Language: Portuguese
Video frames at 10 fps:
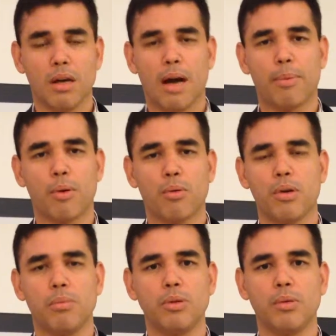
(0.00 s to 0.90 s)
a
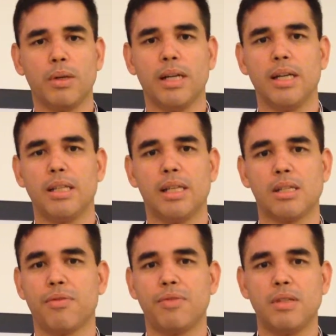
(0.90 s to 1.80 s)
procura muito grande,
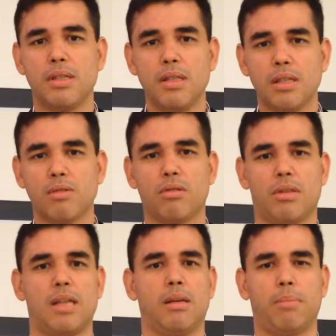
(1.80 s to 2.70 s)
as oficinas
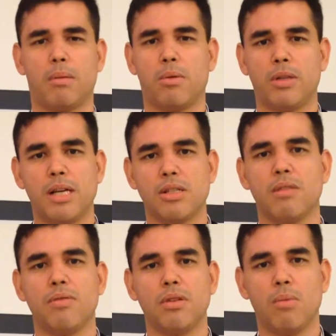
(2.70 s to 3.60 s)
voltadas para abordagem
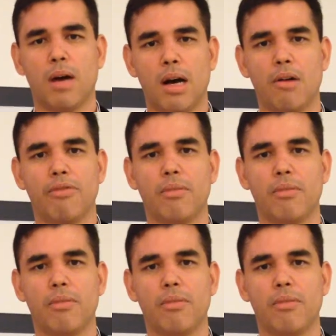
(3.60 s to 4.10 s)
individual,